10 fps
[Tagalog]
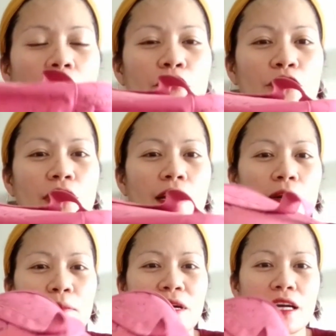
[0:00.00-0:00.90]
ano,
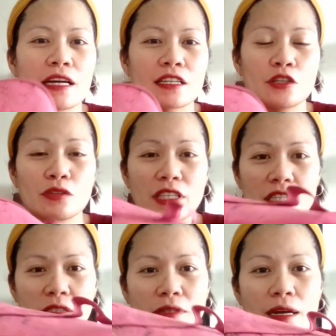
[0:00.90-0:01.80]
uh, mga
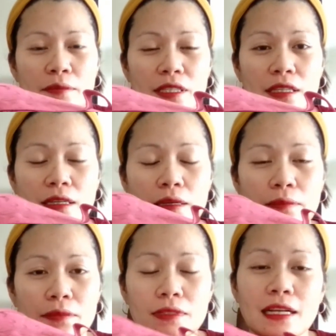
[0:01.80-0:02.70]
cutex gamit na
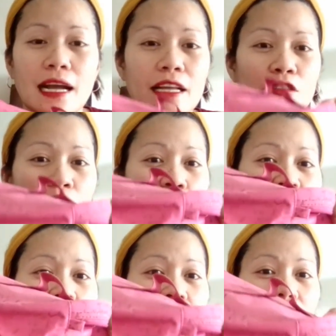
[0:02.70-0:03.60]
lagayan ko ng
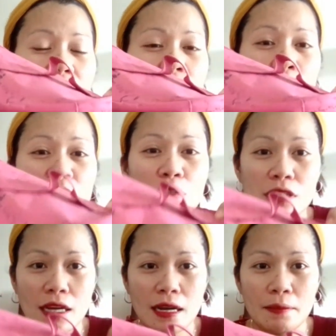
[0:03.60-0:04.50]
mga gamit ko
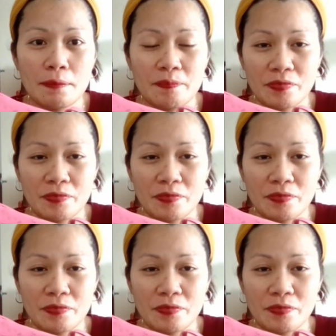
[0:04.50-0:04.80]
sa